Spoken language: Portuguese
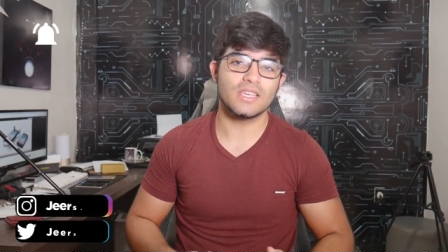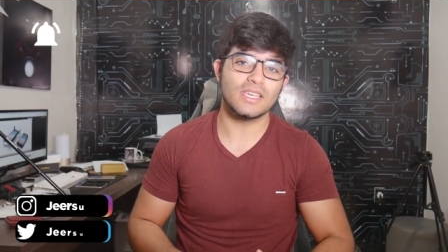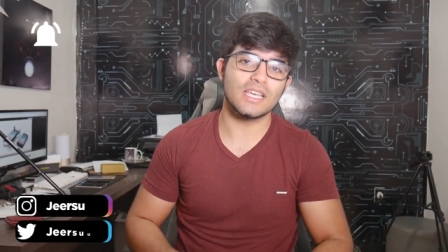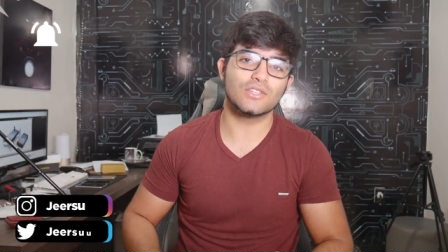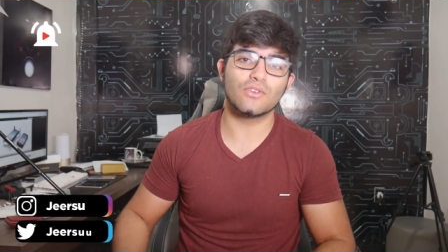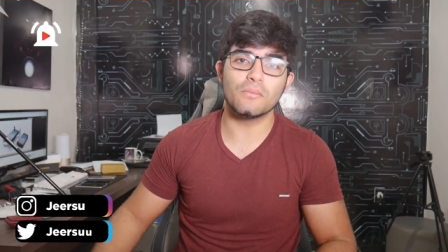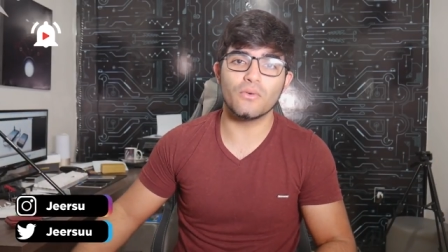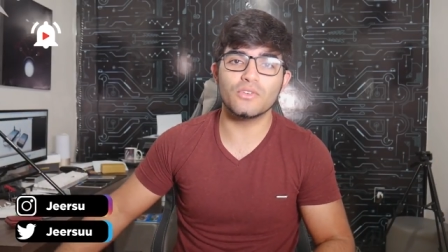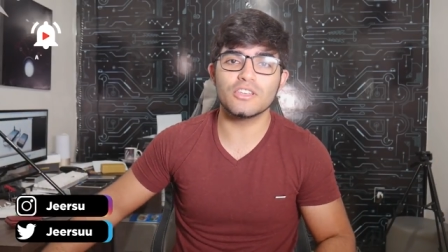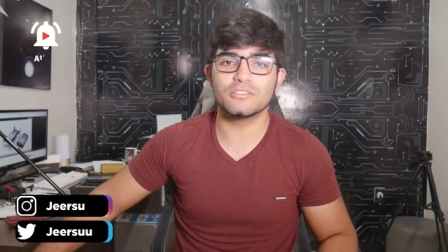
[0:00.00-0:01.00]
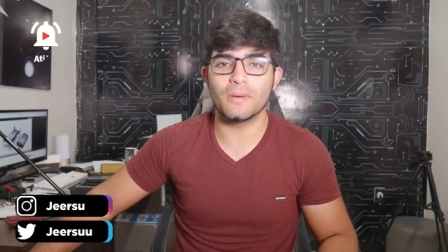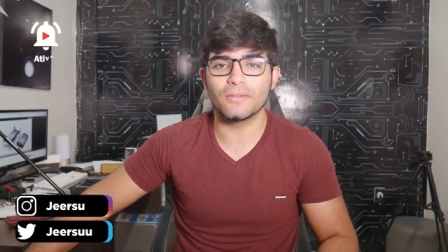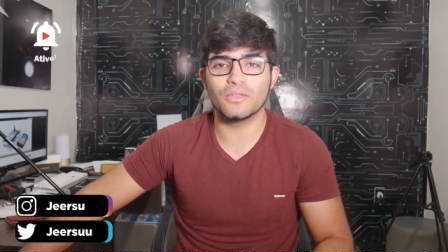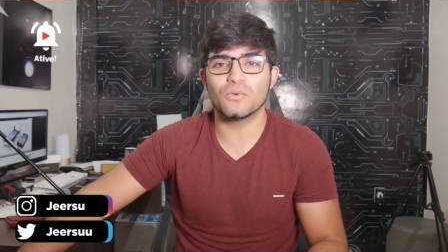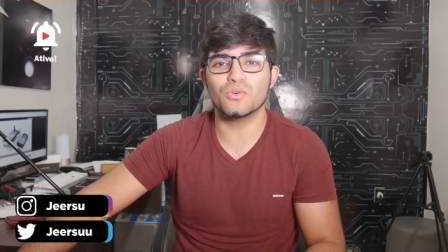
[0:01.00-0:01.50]
E esse foi meu vídeo,
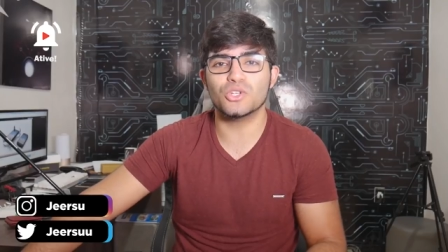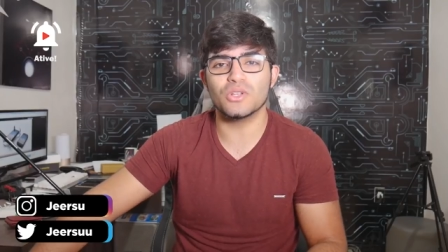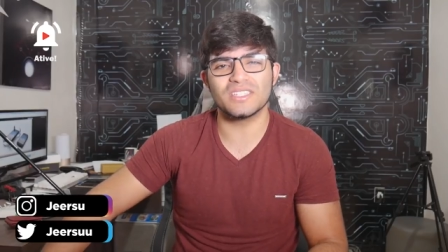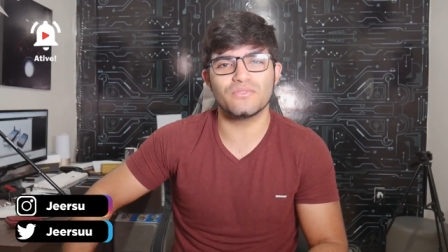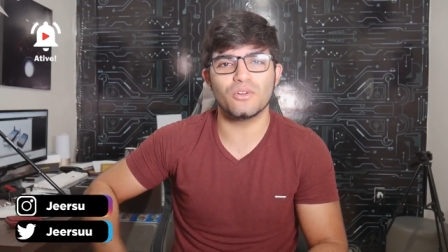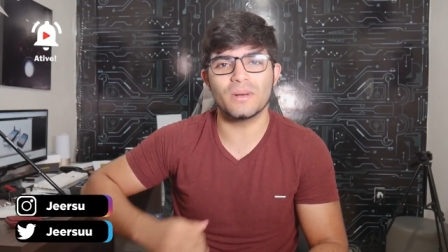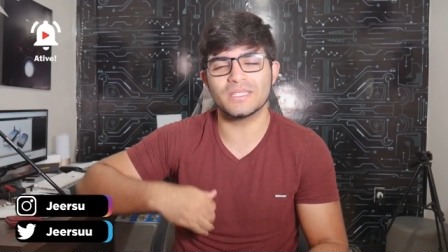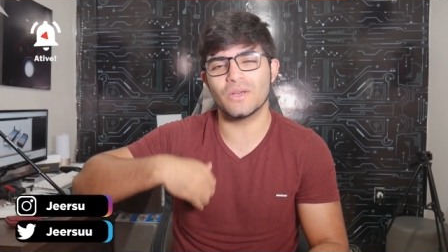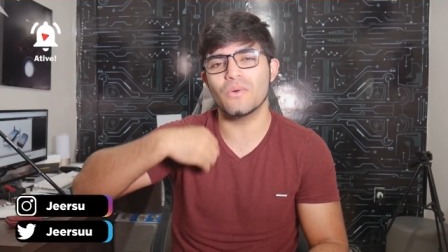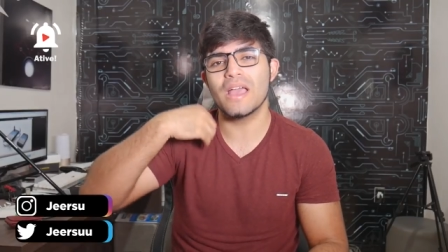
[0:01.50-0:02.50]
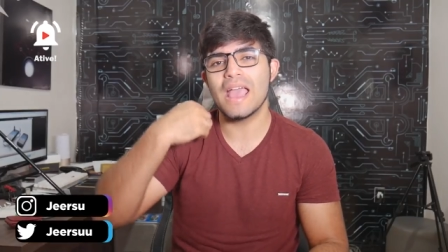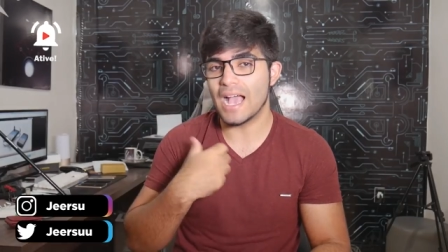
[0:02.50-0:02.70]
espero que tenham curtido essa informação.